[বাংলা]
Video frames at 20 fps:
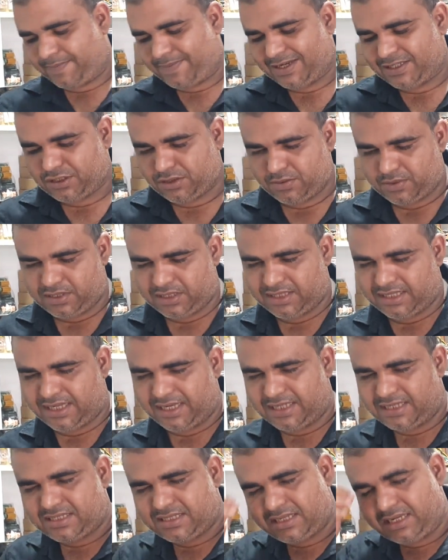পার্শ্ববর্তী
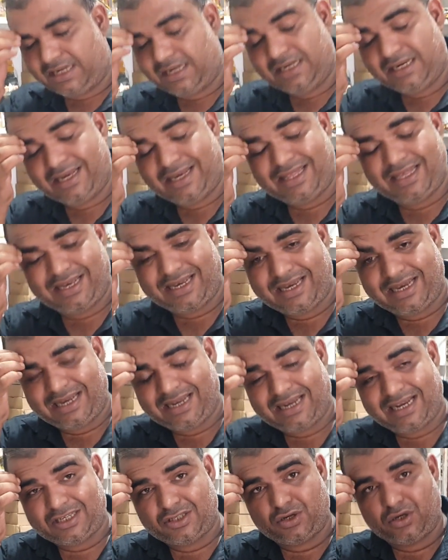দেশ ইন্ডিয়া
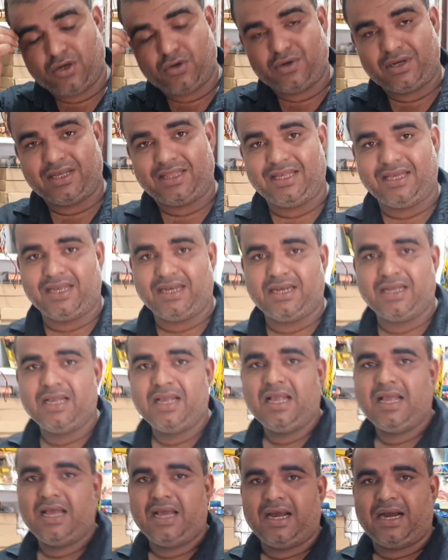দেখেন আসলে ওনাদের
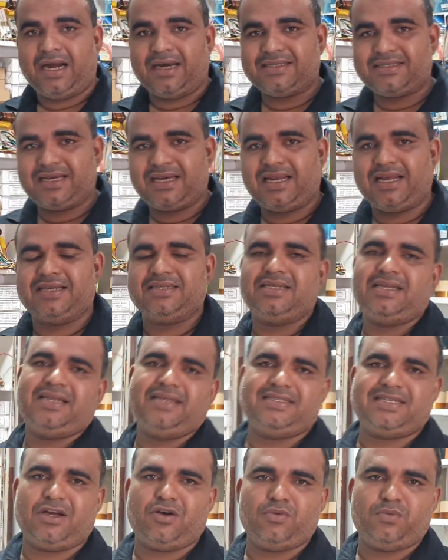হাজার হাজার
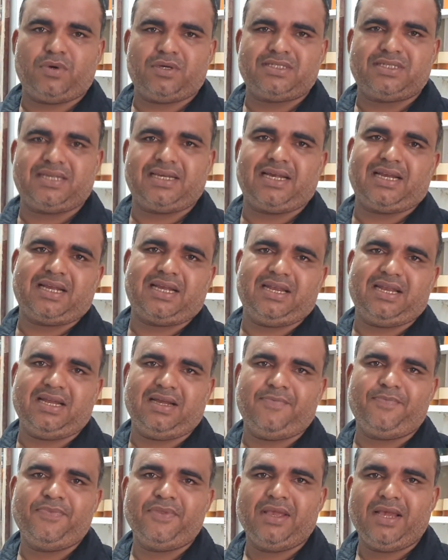এই সাউন্ড বক্সের কারখানা
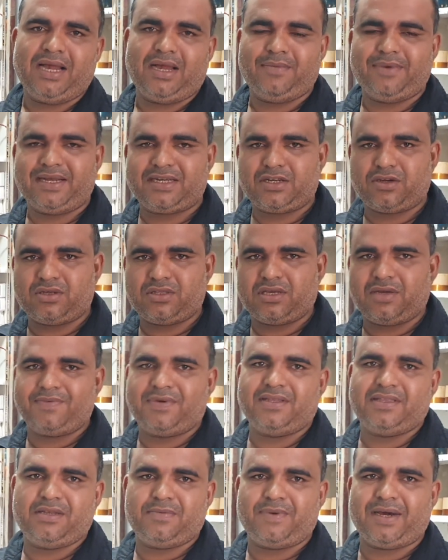আমি একটা কথা
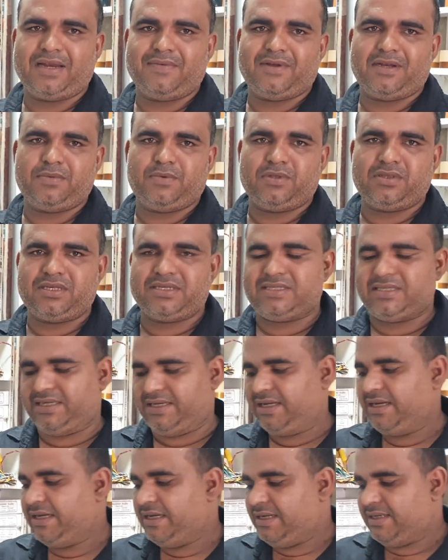আপনাদের বারবার বলতেছি
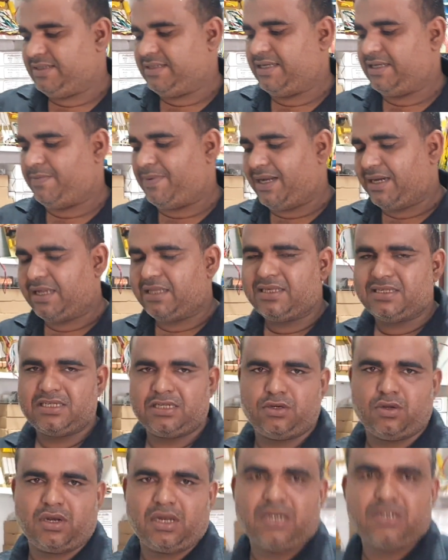যে বাংলাদেশে
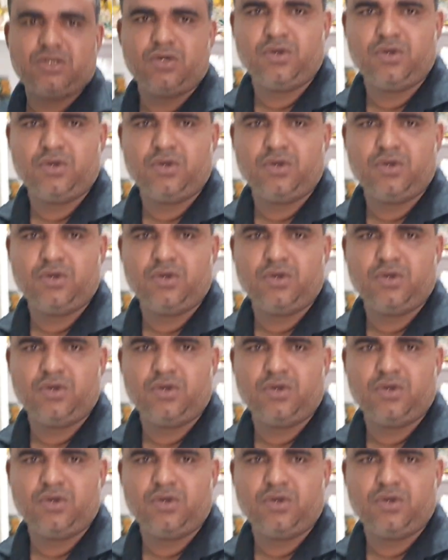ডলার